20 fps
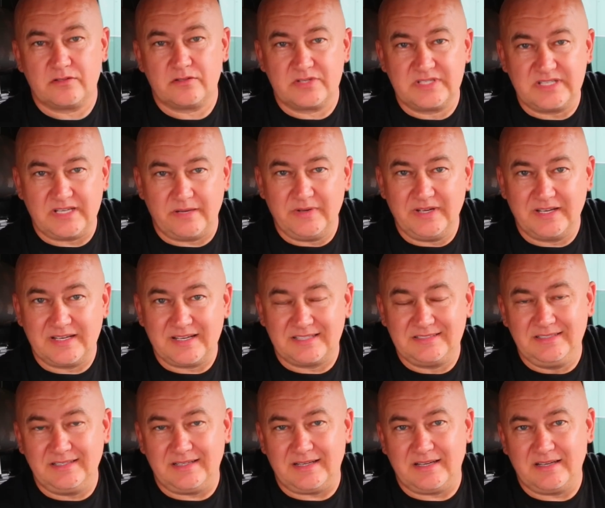Друзья мои,
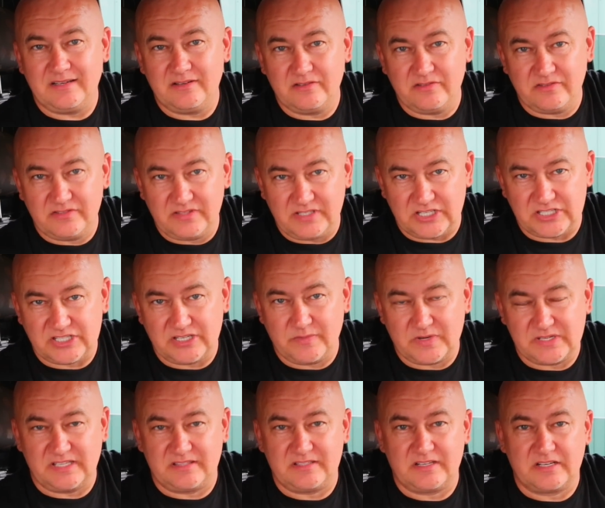когда наша
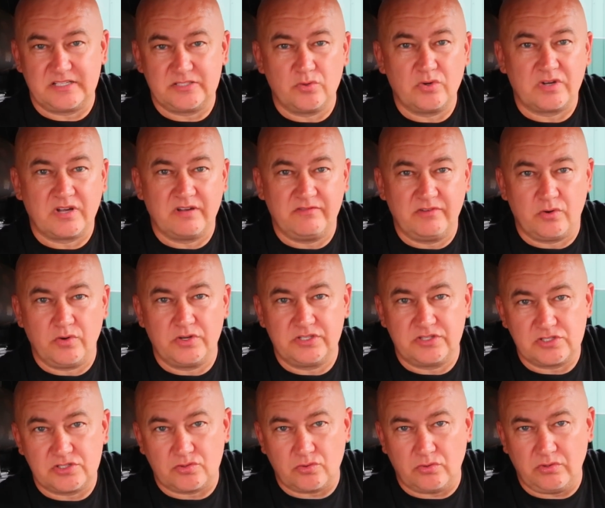амортизаторная стойка
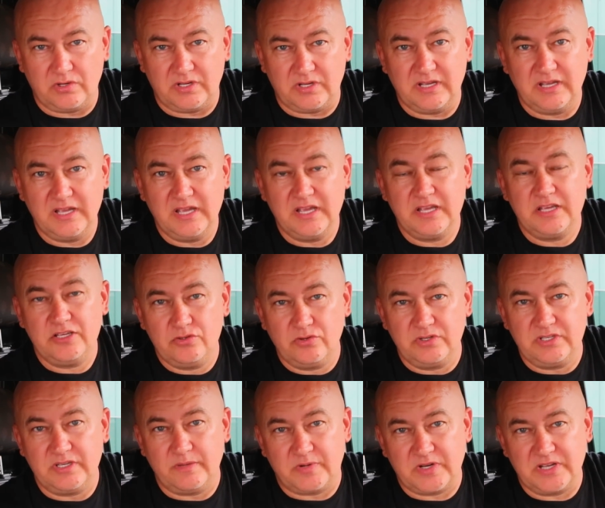выходит из строя,
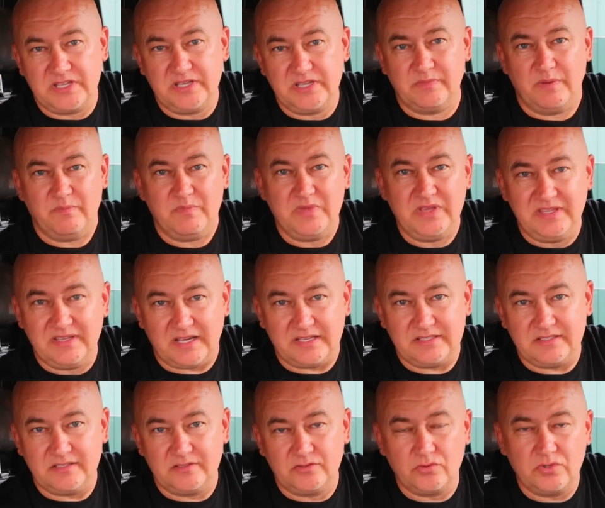ее необходимо
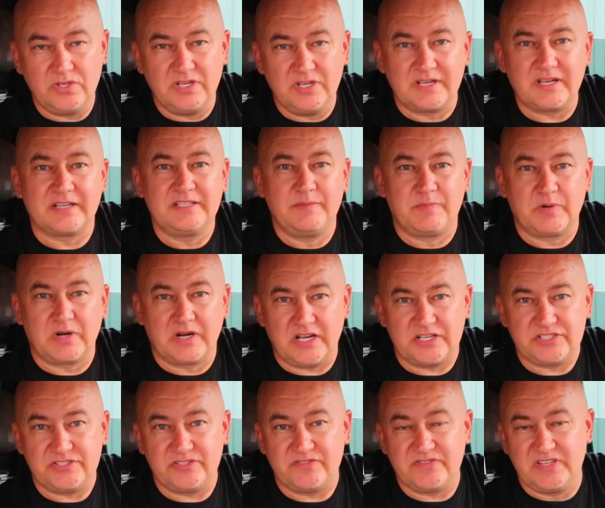менять, но никак не
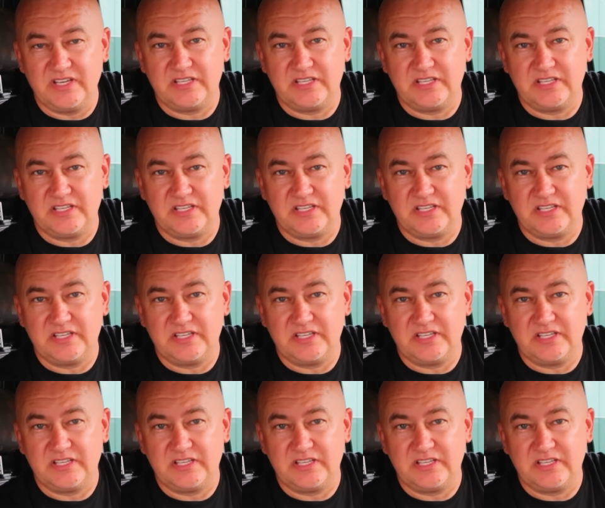прокачивать.